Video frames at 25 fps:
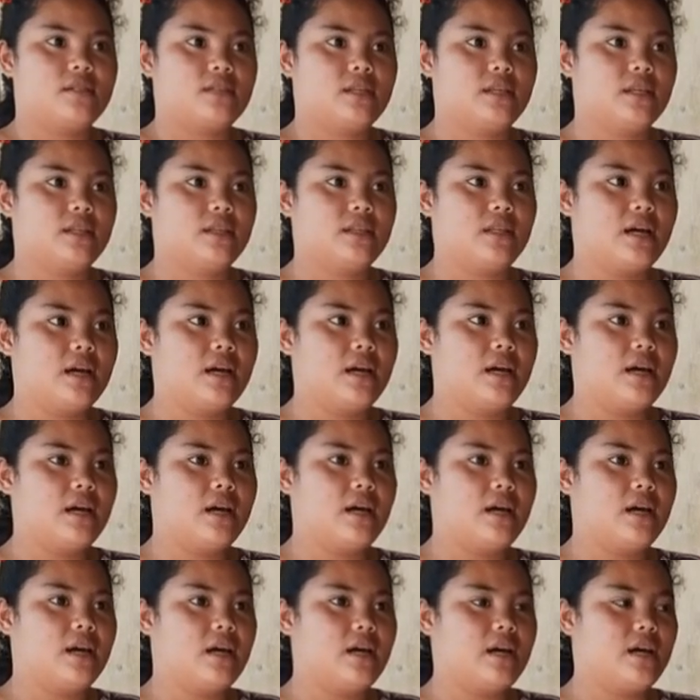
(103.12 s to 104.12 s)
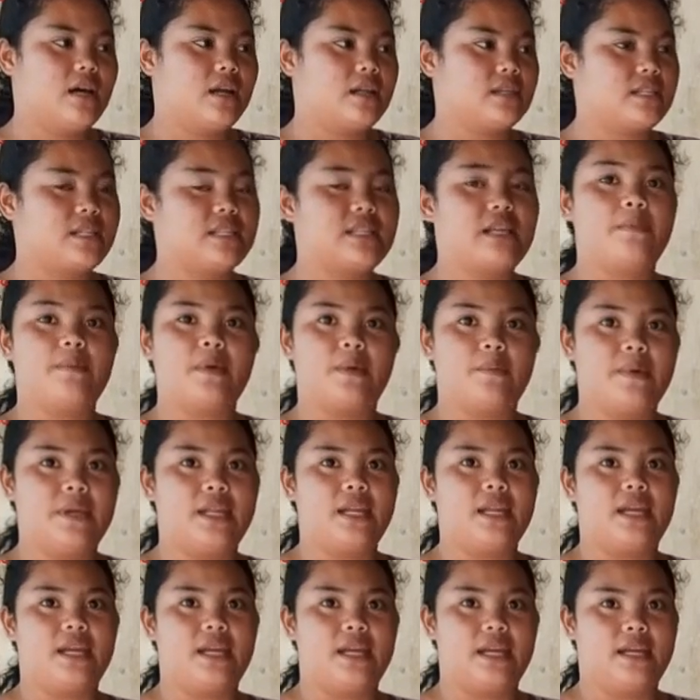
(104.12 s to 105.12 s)
sekitar sejam lebih
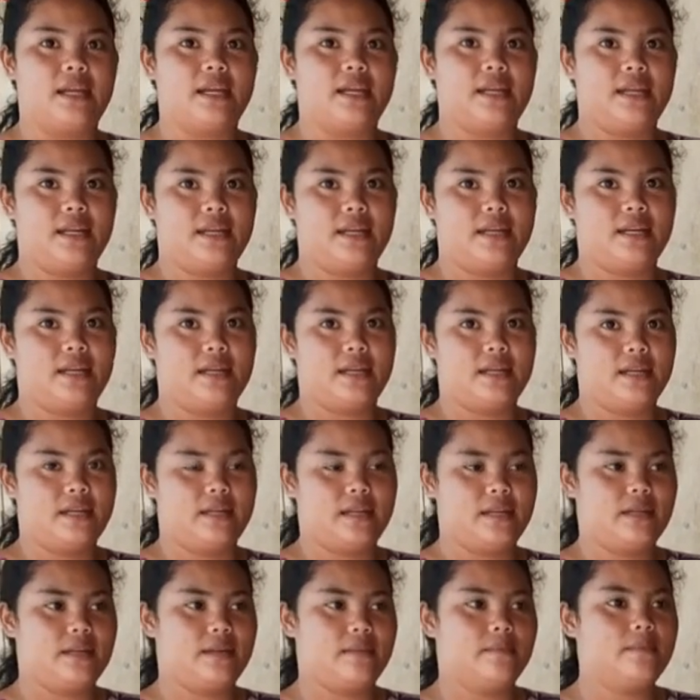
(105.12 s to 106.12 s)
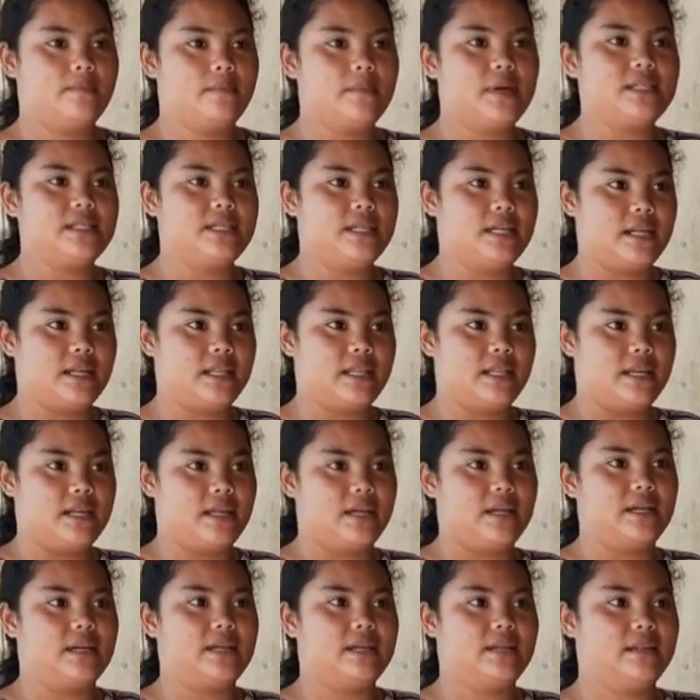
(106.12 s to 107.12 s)
dikit banjir tadi
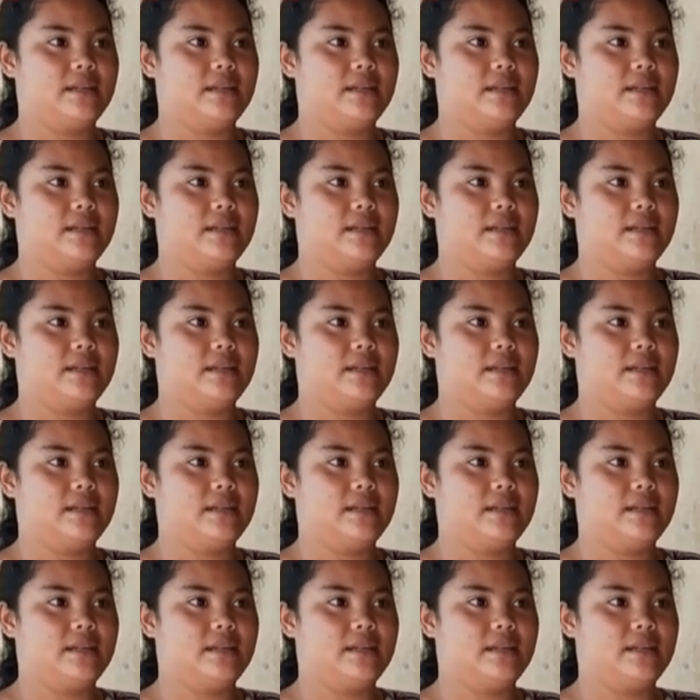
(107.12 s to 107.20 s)
ya